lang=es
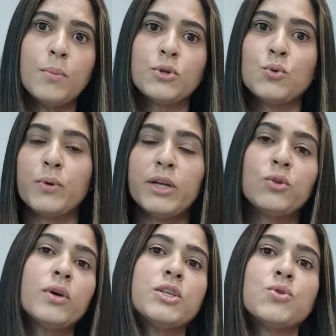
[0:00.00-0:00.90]
Por
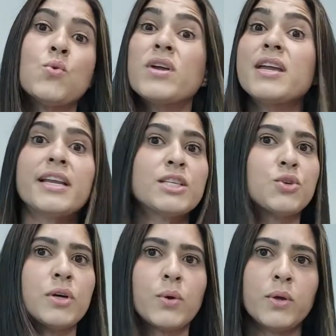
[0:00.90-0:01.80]
supuesto, eso es un
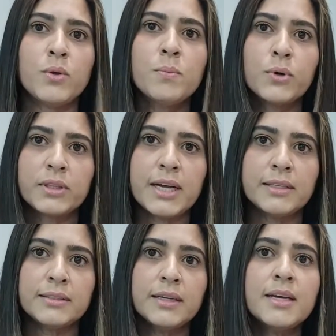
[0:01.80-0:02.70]
ingreso de ruido
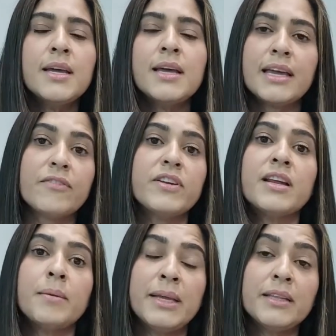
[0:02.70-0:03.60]
importante que
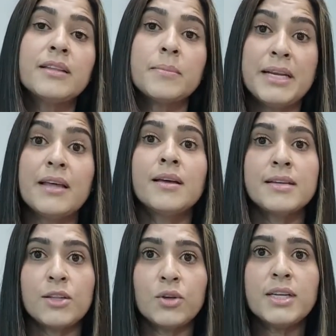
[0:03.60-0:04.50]
finalmente termina
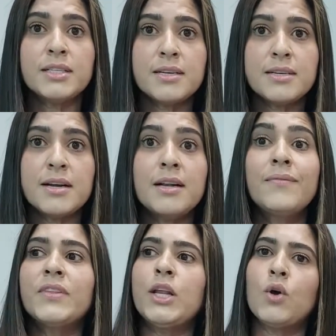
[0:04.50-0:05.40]
dañando la
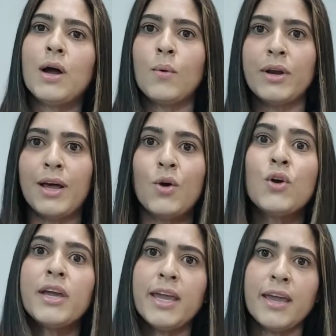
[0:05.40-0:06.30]
señal de los
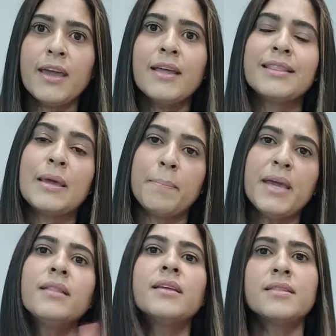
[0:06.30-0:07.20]
abonados que
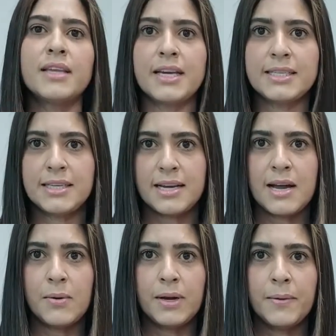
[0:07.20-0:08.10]
dependen de ese
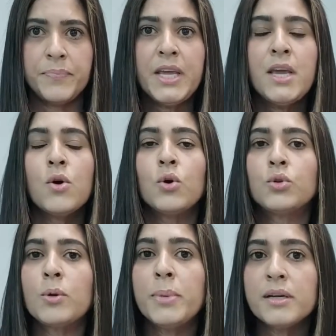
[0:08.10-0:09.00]
cable.
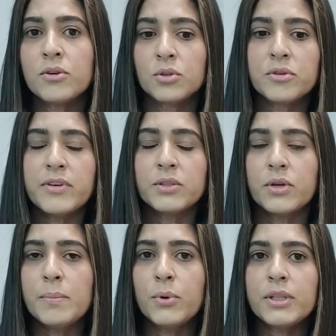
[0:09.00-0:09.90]
Otro,
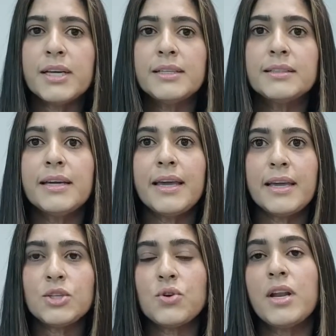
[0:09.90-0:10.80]
factor importante
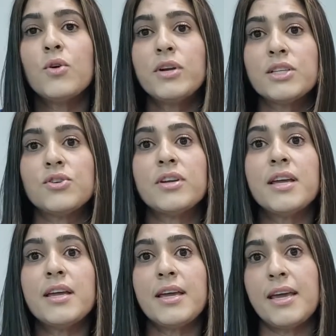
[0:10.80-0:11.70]
son las
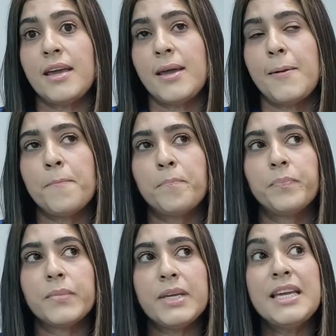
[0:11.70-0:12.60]
conexiones
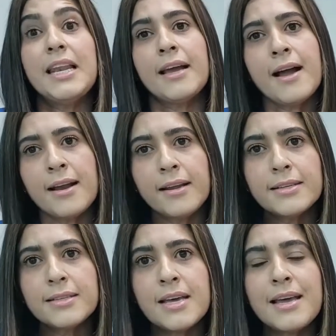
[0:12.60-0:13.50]
em,
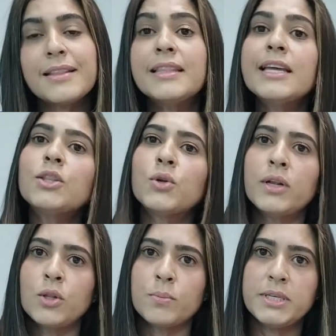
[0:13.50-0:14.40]
ilegales dentro
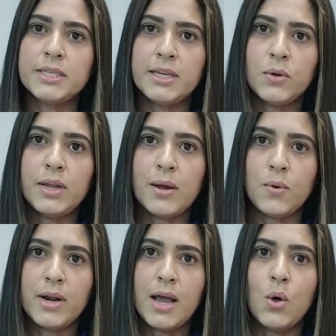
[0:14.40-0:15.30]
del domicilio del
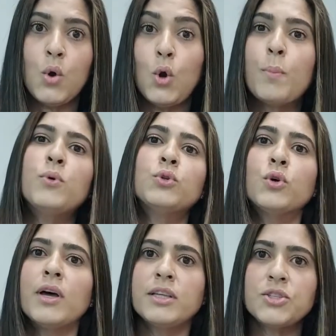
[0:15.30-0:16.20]
abonado o los
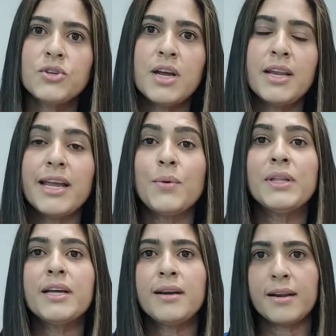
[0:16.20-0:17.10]
puntos adicionales que no
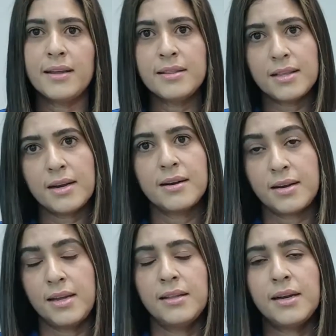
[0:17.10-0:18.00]
están
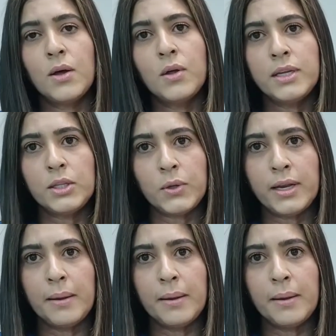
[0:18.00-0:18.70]
registrados dentro de la